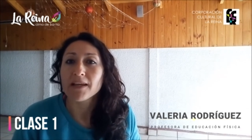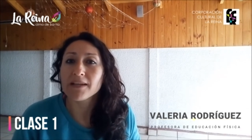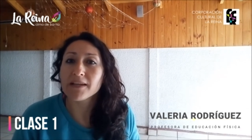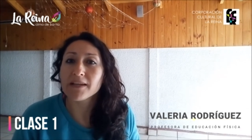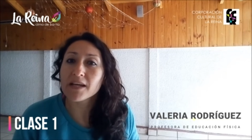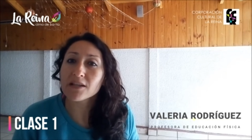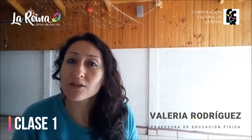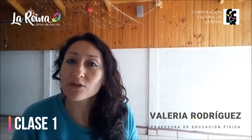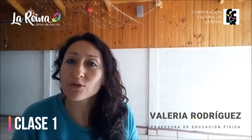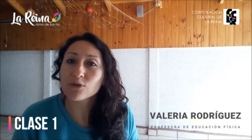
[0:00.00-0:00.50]

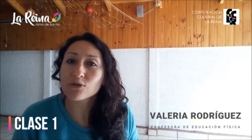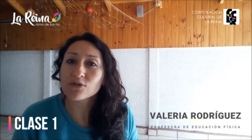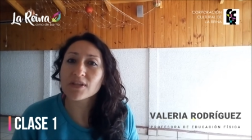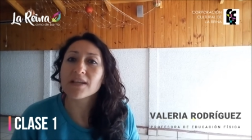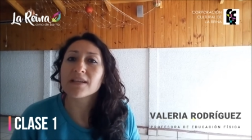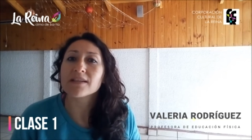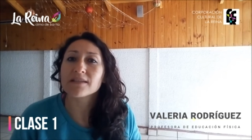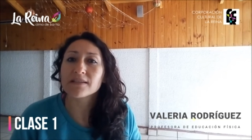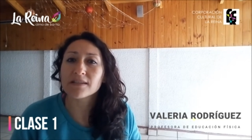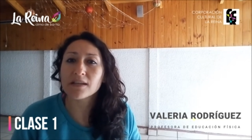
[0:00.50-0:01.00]
Y estos
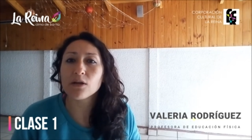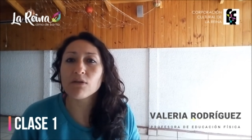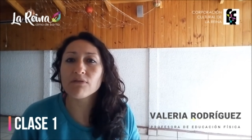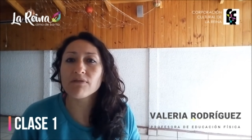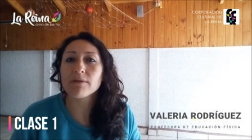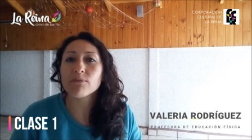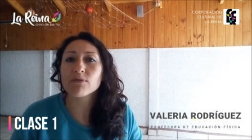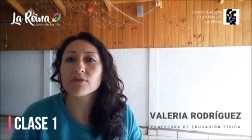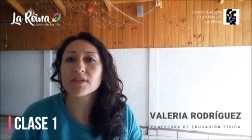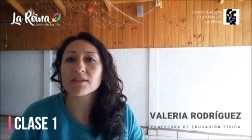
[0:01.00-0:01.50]
sí los
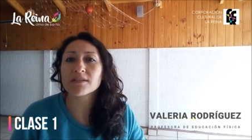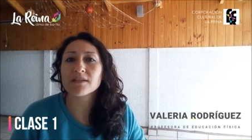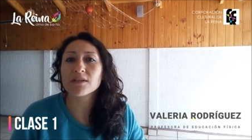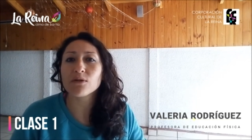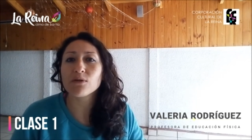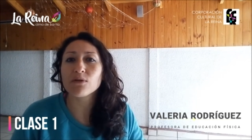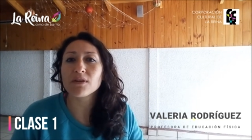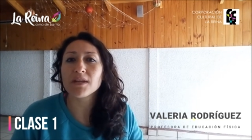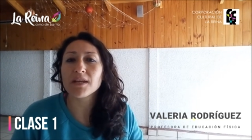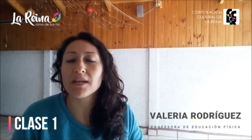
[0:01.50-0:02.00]
vamos a hacer
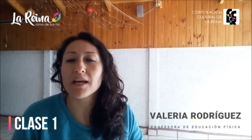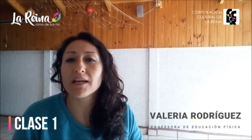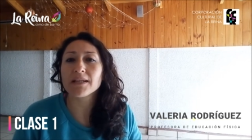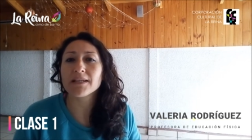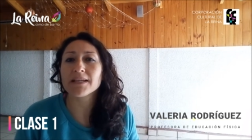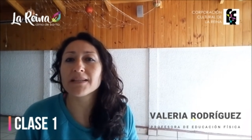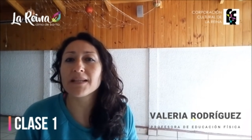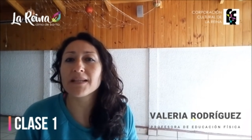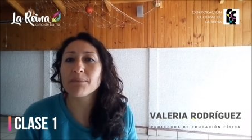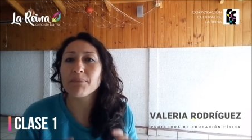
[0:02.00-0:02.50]
hoy día en
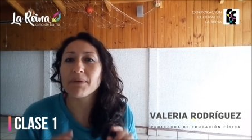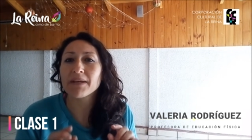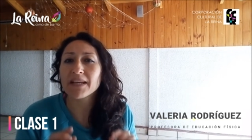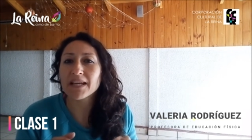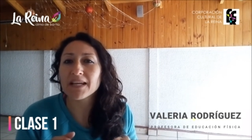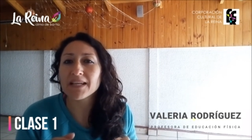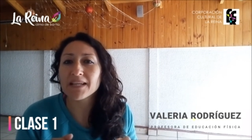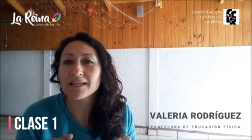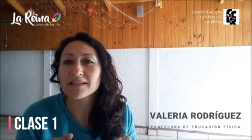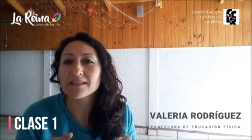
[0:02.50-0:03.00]
esta
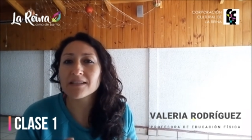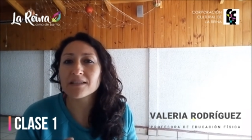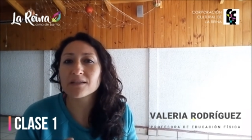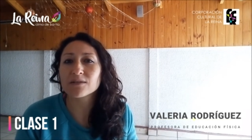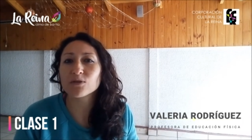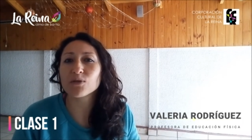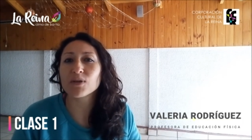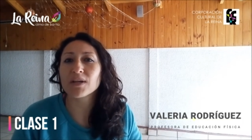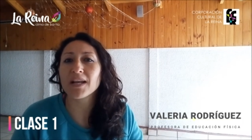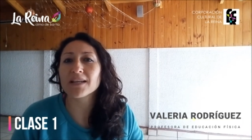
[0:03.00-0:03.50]
pequeña,
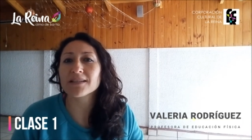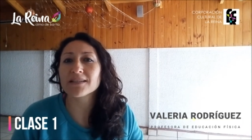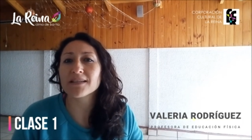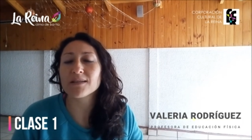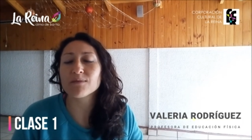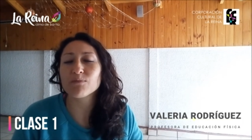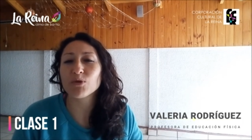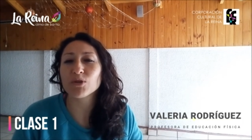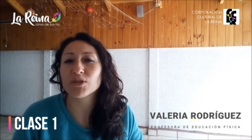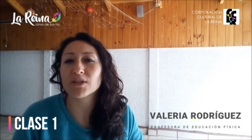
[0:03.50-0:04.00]
¿cierto?, clase
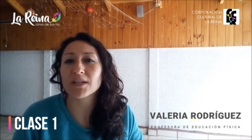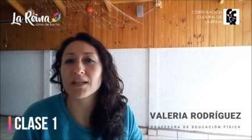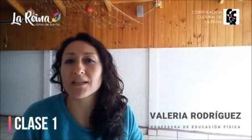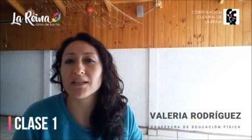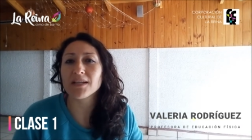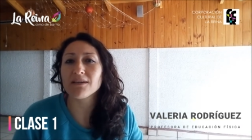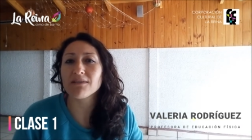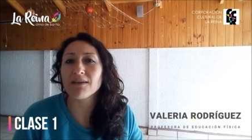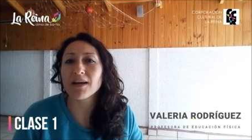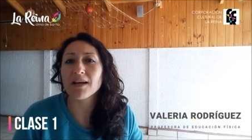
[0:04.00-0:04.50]

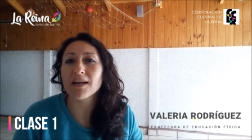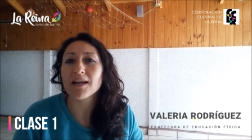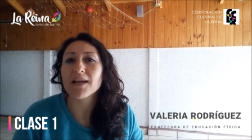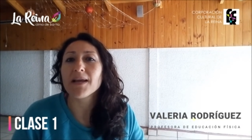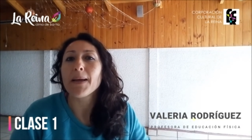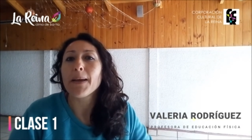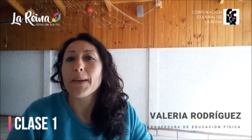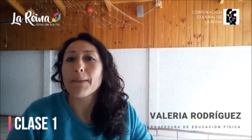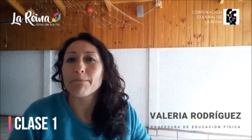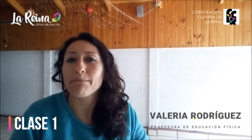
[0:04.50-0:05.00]
demostrativa
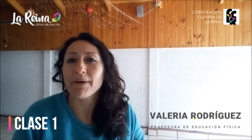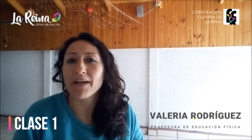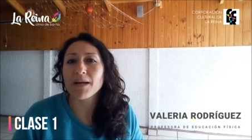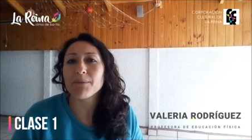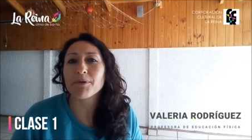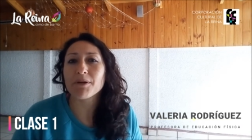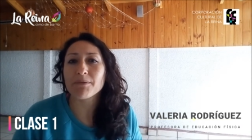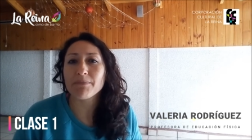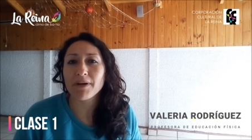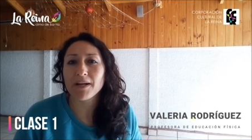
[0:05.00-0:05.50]
para
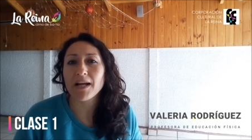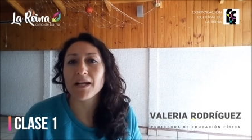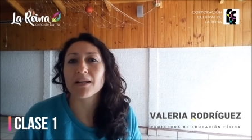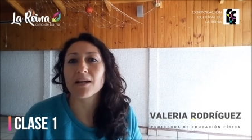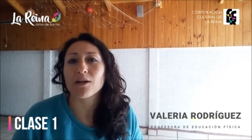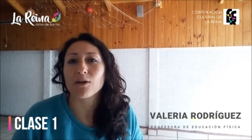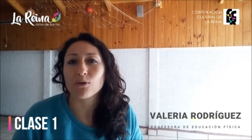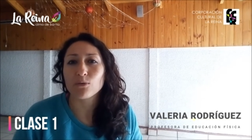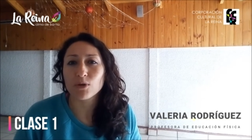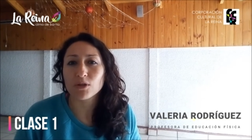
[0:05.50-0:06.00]

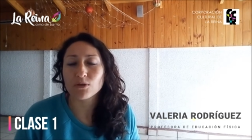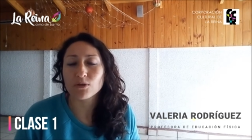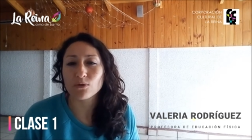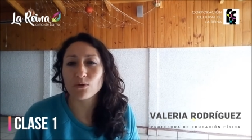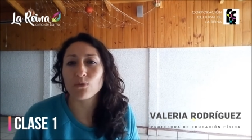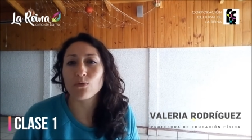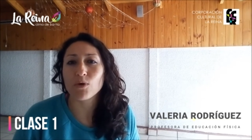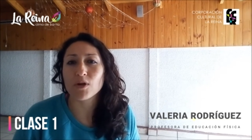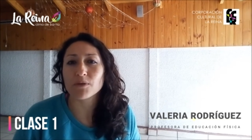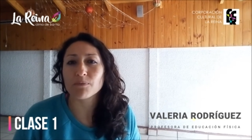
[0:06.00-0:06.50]
preparar
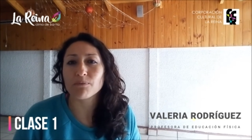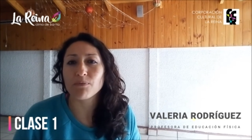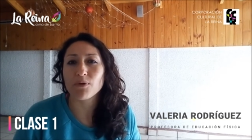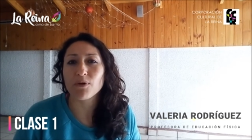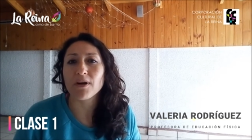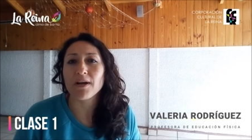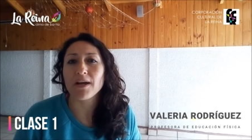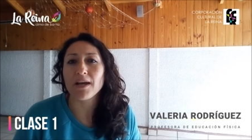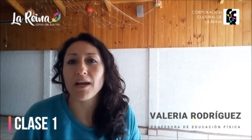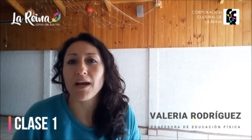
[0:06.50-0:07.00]
nuestro
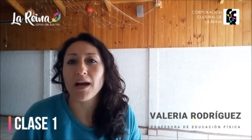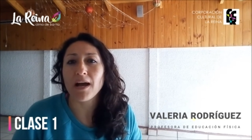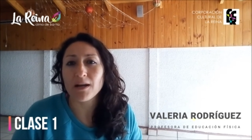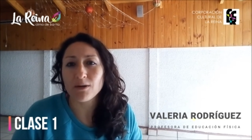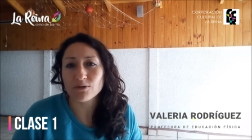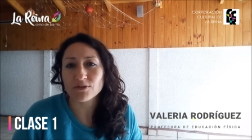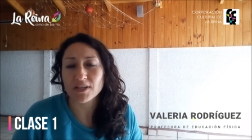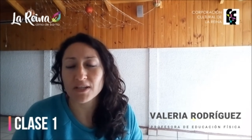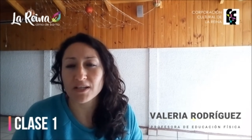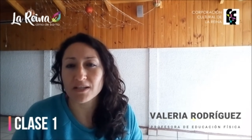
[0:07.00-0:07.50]
cuerpo a
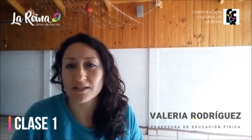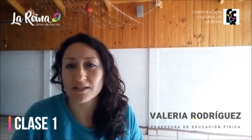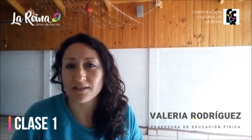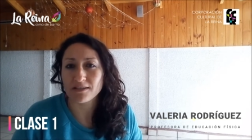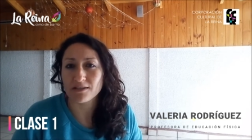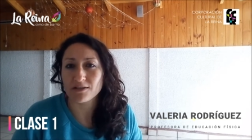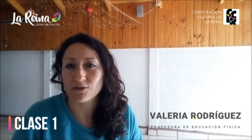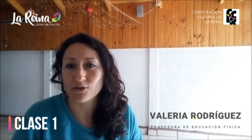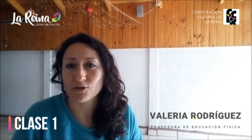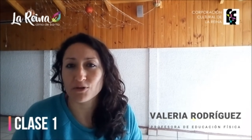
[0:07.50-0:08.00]
los
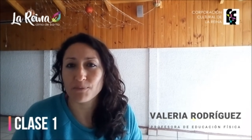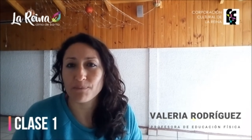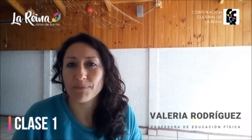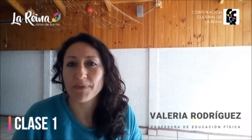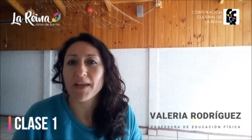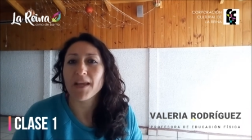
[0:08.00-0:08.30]
ejercicios.